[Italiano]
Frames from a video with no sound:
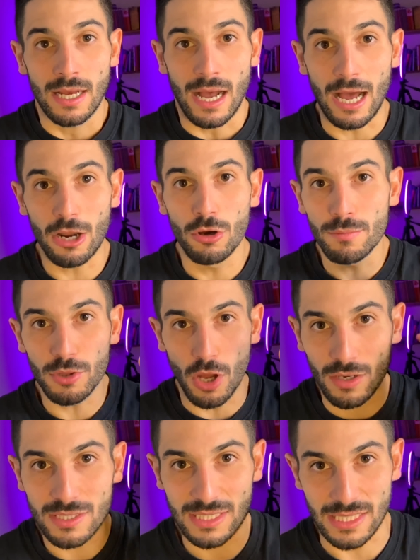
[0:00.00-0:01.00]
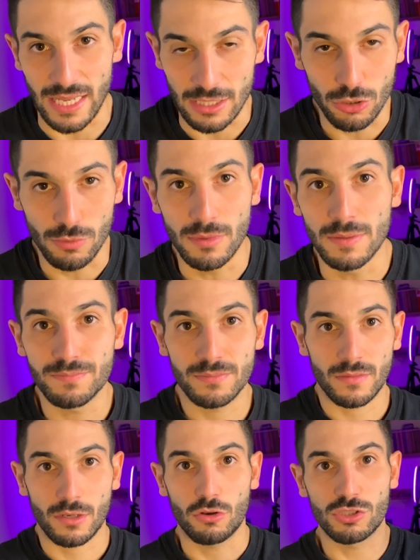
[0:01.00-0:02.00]
all'Omnoi Stadium.
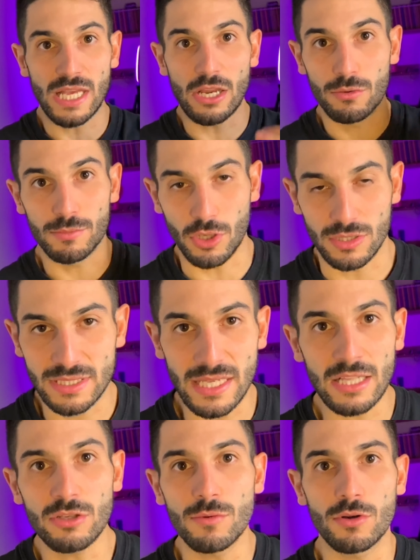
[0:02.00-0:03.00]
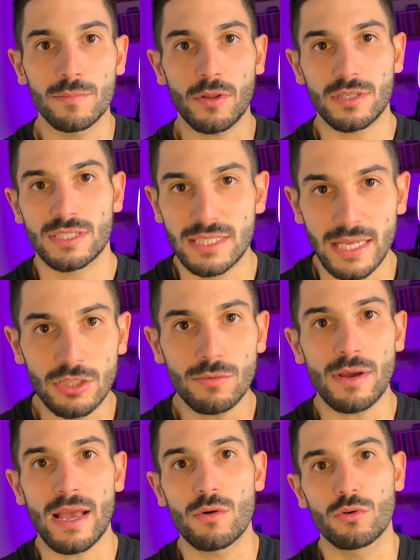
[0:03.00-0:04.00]
Cos'è l'Omnoi Stadium? L'Omnoi
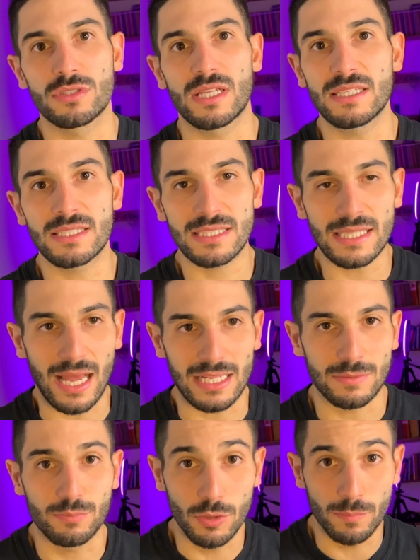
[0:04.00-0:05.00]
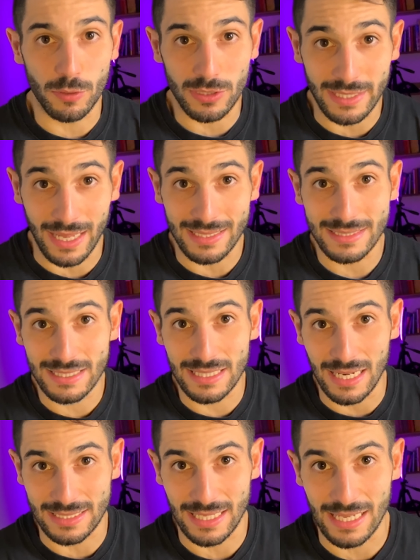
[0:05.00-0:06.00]
Stadium è uno degli stadi più importanti
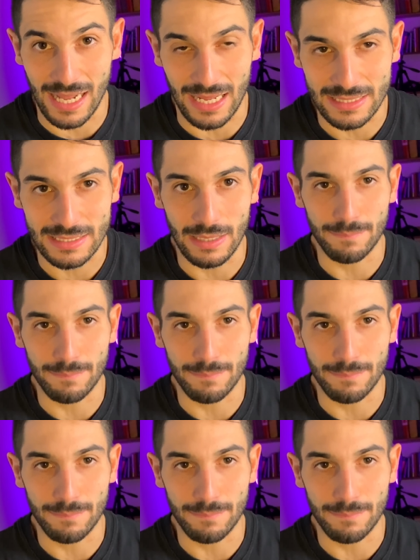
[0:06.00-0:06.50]
della Thailandia